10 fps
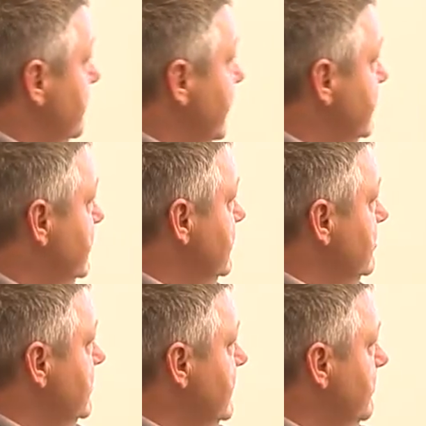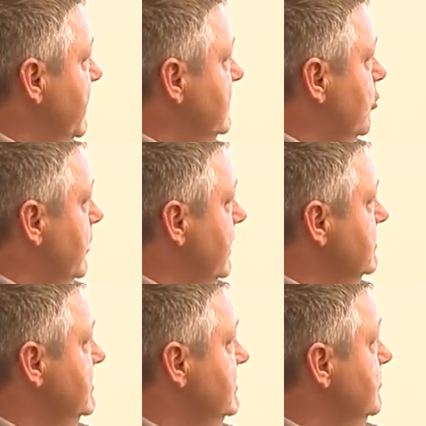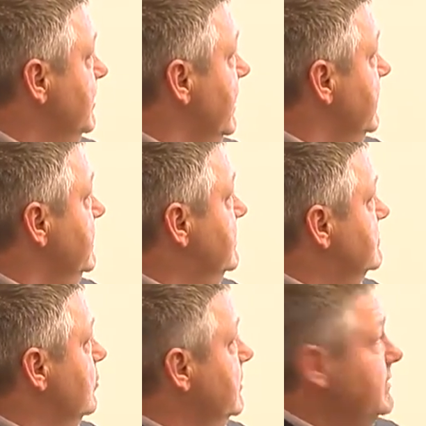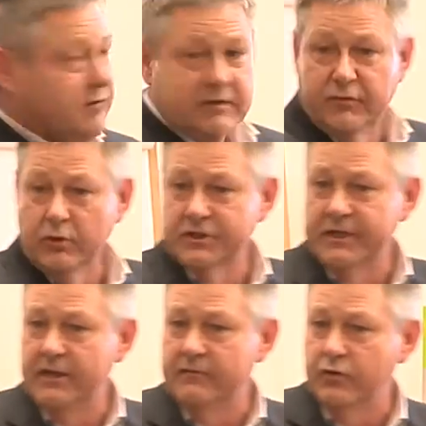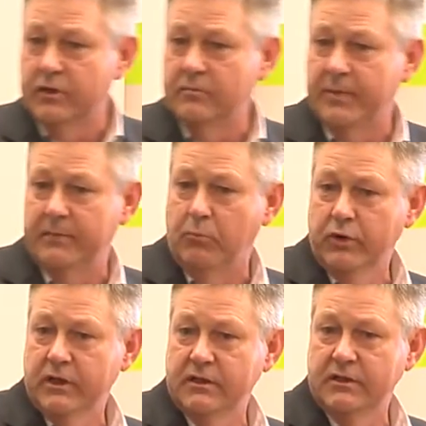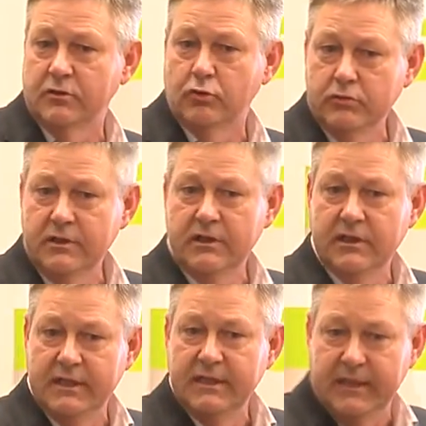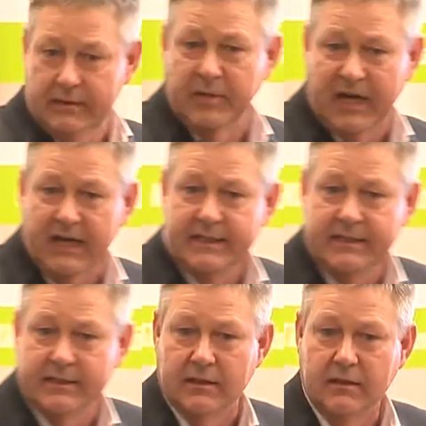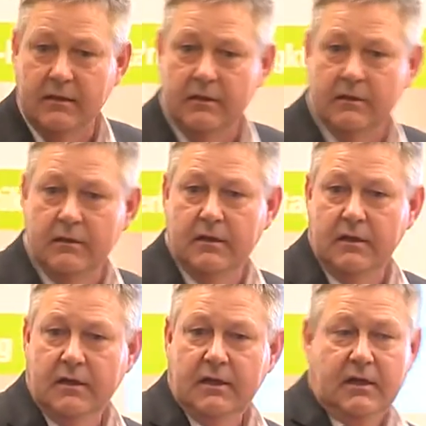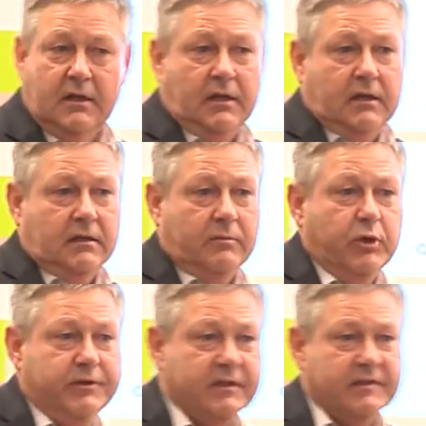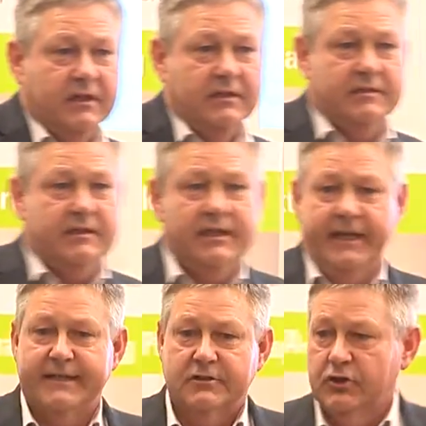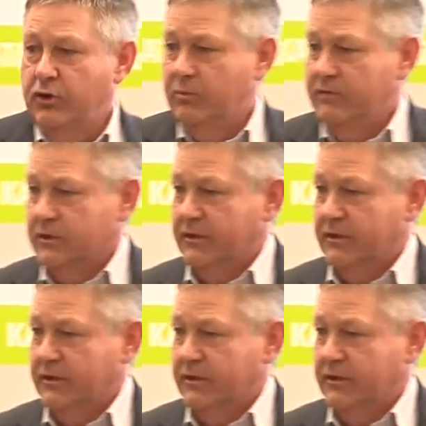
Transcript: Mentee oder der Mentor aus diesem Bereich so etwas vorstellen würde bei monatlichen Runden in den Bereichen, ich möchte nicht sagen, dass er nicht ernst genommen wird.